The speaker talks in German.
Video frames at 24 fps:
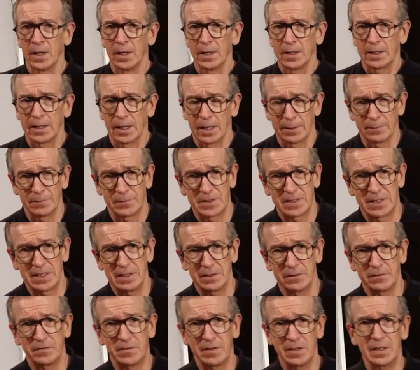Ja,
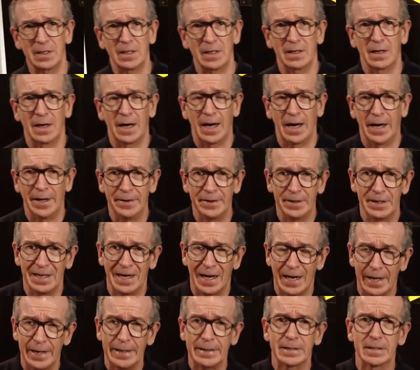CFD-Handel
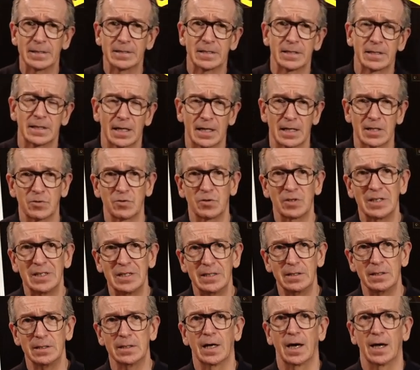eignet sich also
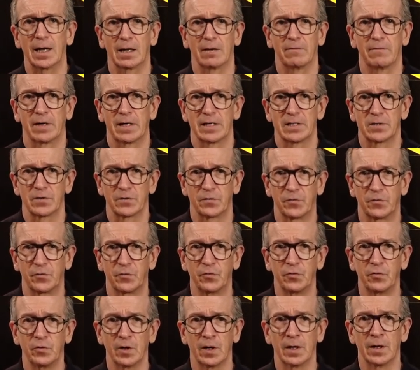idealerweise
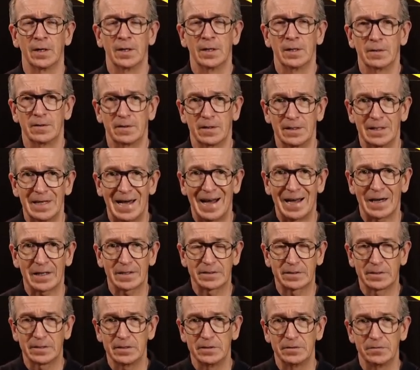für den
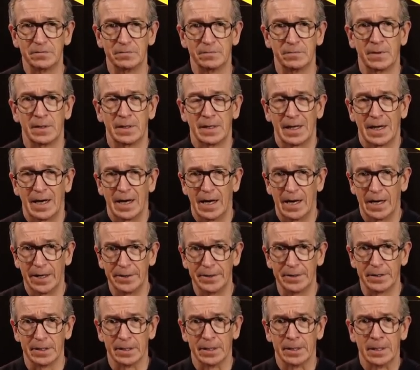aktiven Handel.
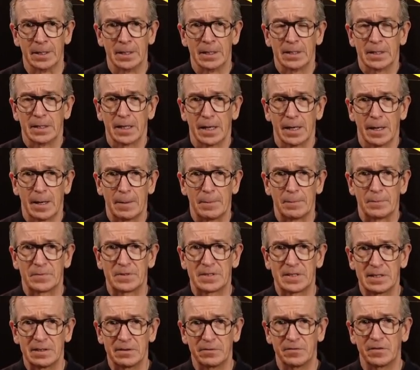Handel. Ähm,
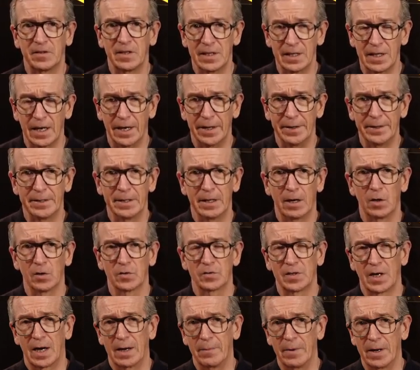CFD-Handel auch
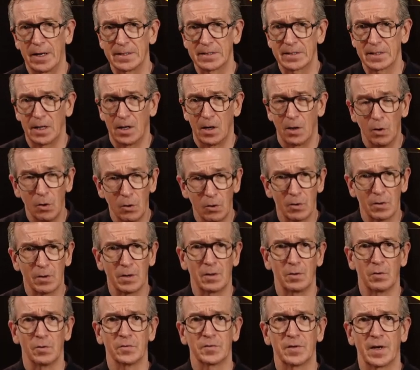damals auch
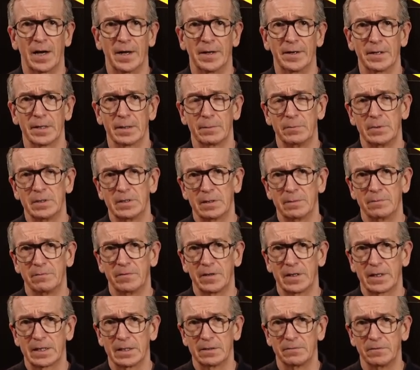unter anderem
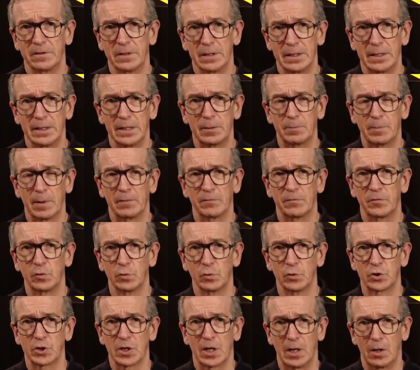mitentwickelt, wie ähnlich beim
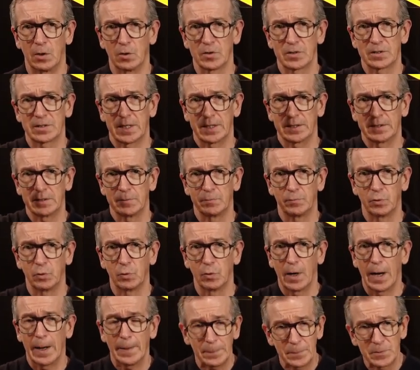Future auch sein
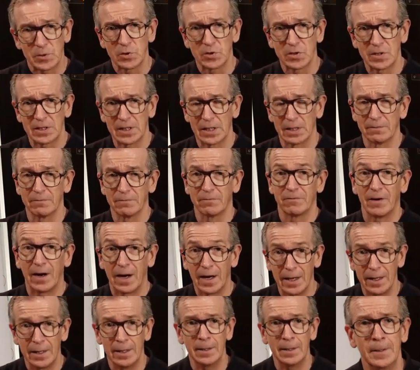Depot abzusichern,
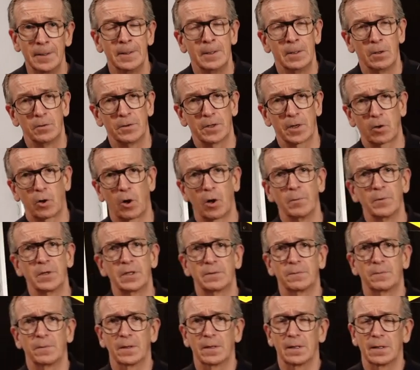weil, und da komme ich
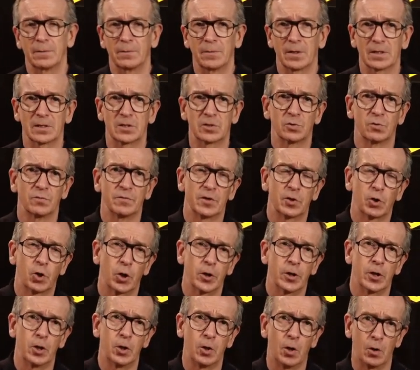äh, dazu, wir
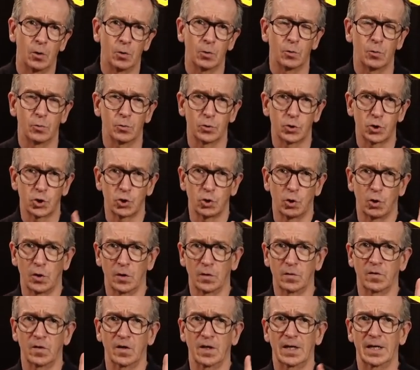können Long und
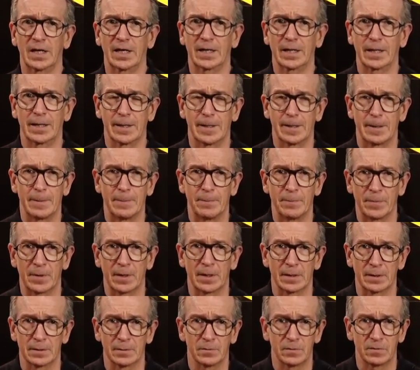Short ähm,
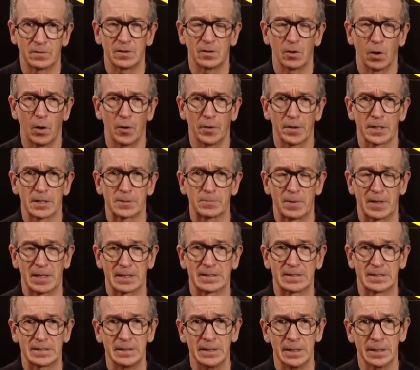die Orders
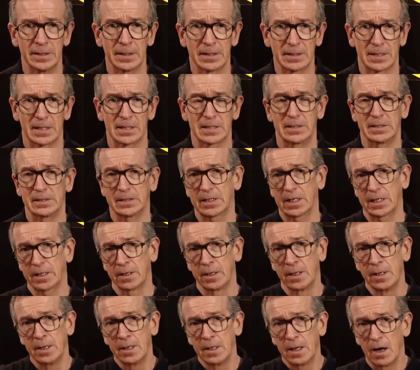platzieren. Das heißt, ich kann
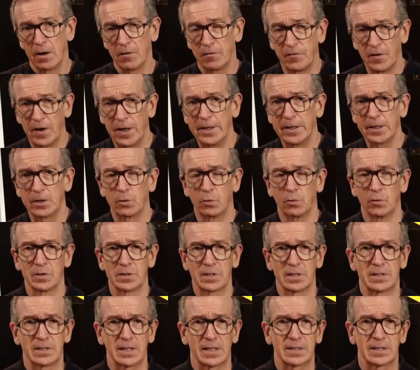auf fallende Kurse
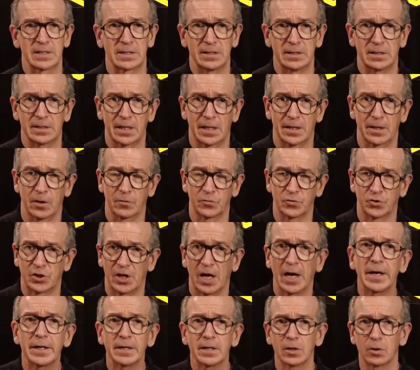setzen, ich kann auf
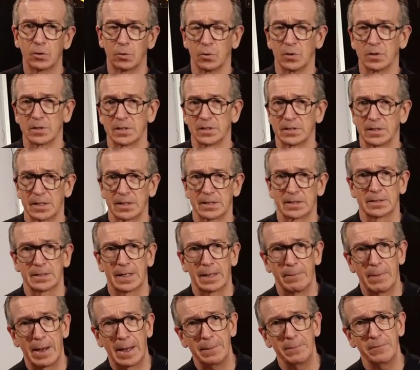steigende Kurse setzen.
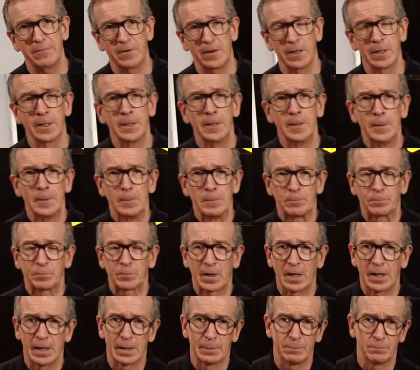Am Anfang,
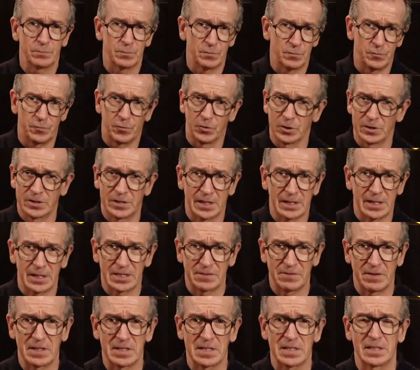äh, vor circa
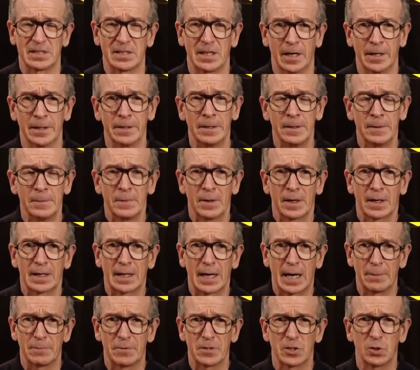20 Jahren,
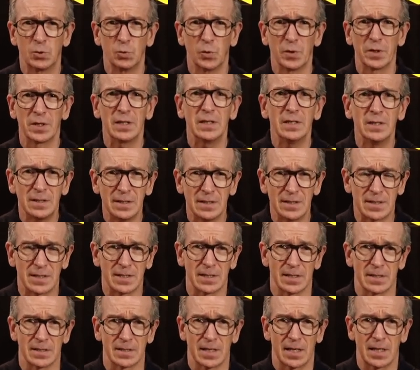gab es nur
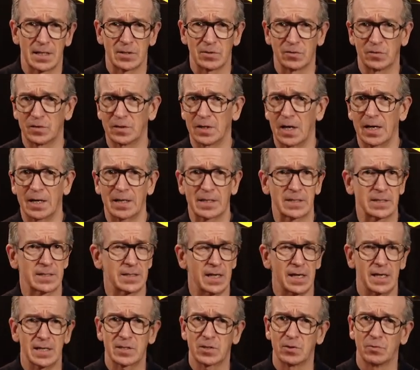Indizes, also DAX,
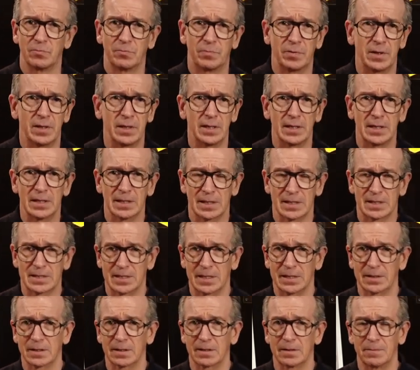SP
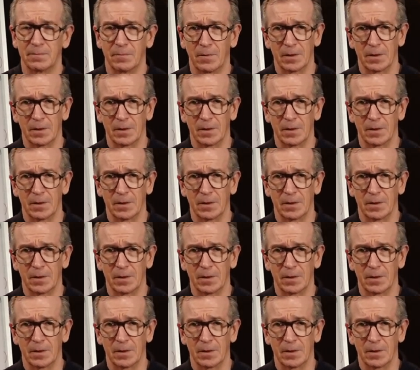etc